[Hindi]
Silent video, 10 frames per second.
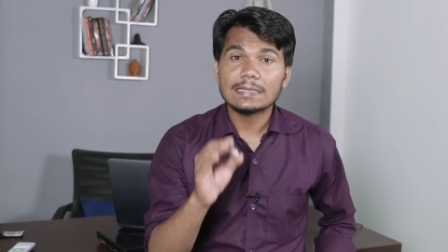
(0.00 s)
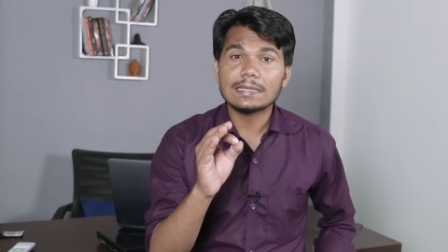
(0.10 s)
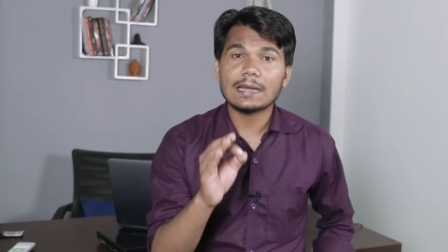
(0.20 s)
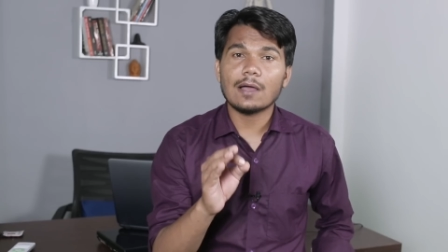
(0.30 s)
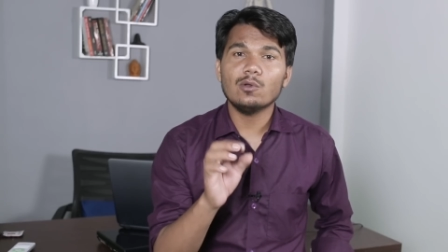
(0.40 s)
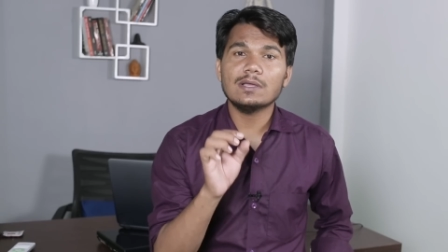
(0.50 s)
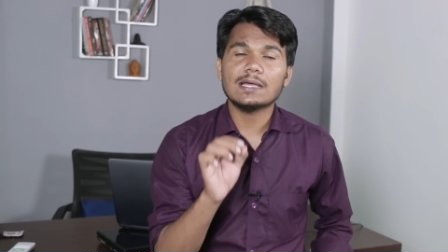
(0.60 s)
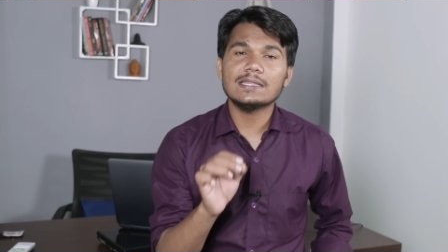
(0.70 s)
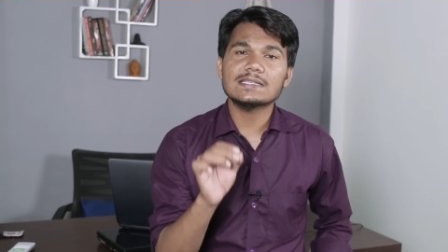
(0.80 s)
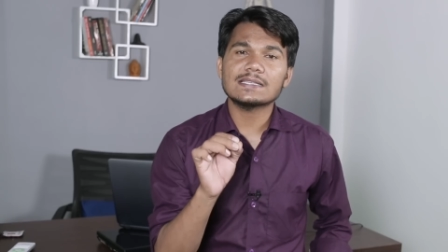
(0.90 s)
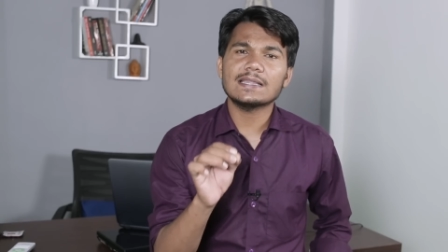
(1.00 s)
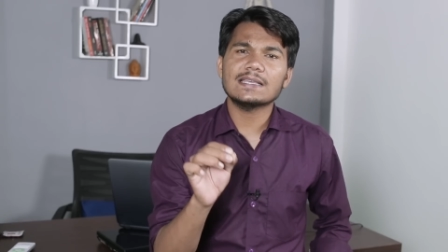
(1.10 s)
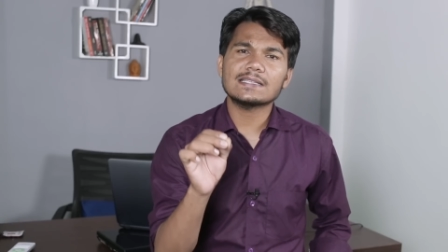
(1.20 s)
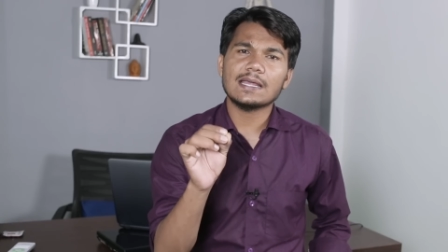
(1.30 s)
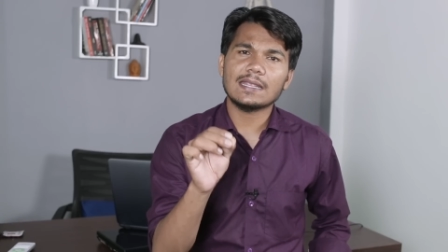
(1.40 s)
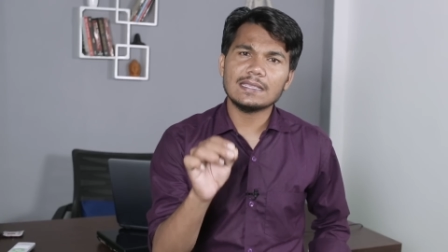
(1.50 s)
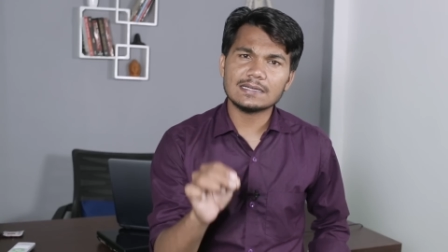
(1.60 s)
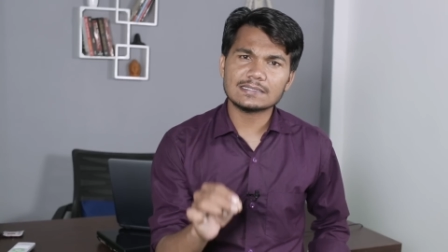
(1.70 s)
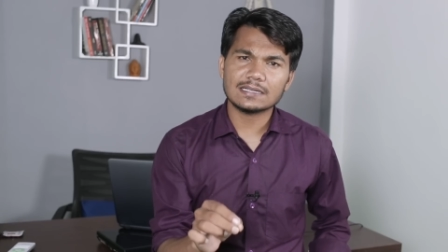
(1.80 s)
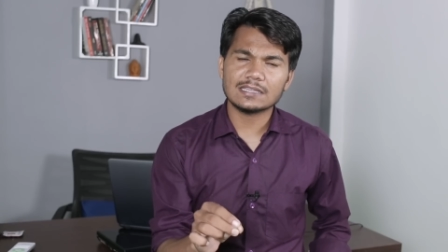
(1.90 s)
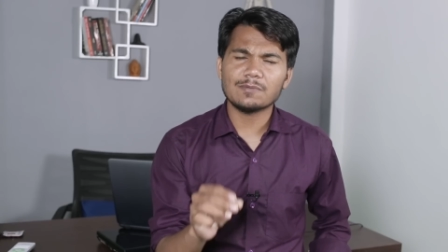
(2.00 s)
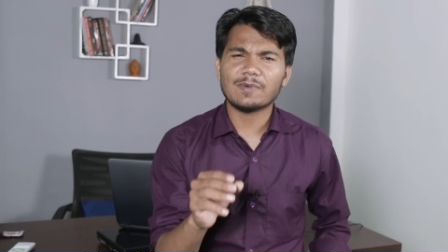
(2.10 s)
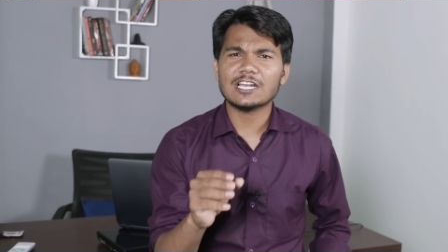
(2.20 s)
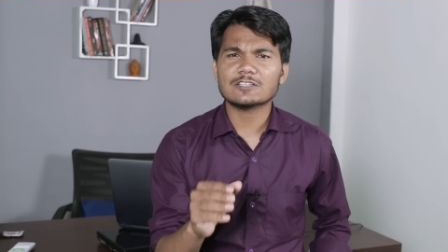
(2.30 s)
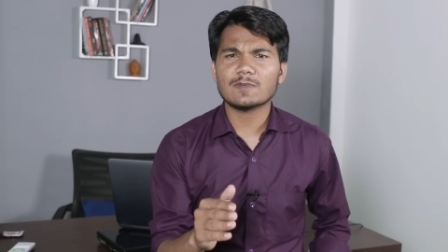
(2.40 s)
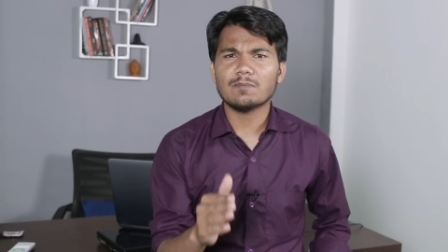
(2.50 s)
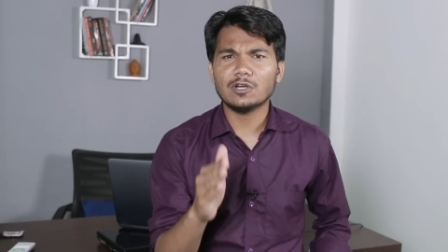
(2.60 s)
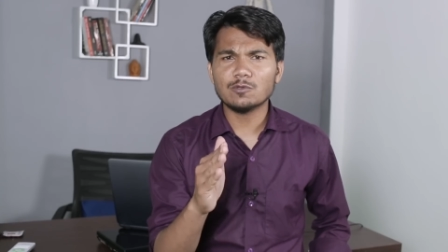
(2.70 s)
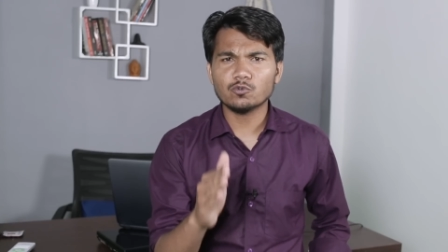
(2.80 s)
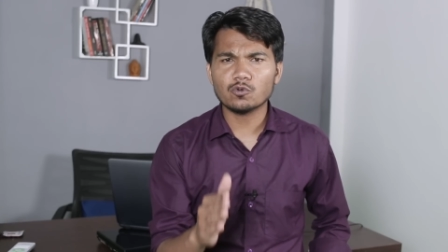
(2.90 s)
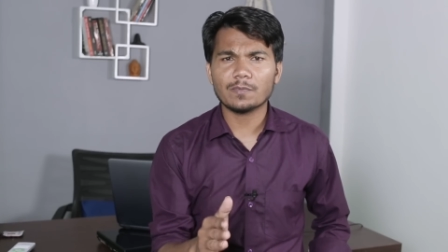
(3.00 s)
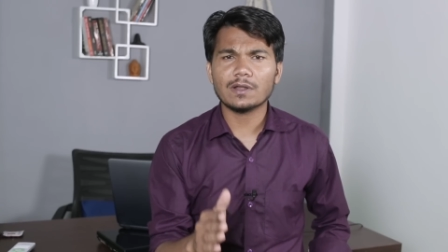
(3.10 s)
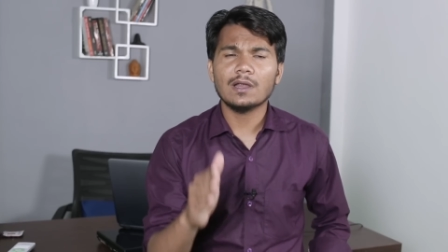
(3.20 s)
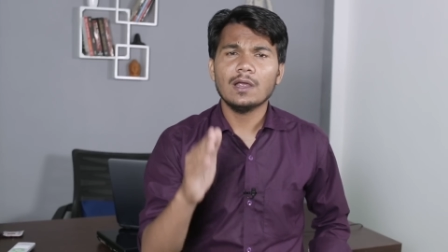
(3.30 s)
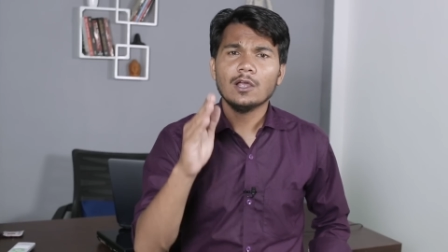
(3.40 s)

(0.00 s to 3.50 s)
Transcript: कि राहुल गांधी शायद ऐसा नहीं कर सकते भाजपा मणिपुर पर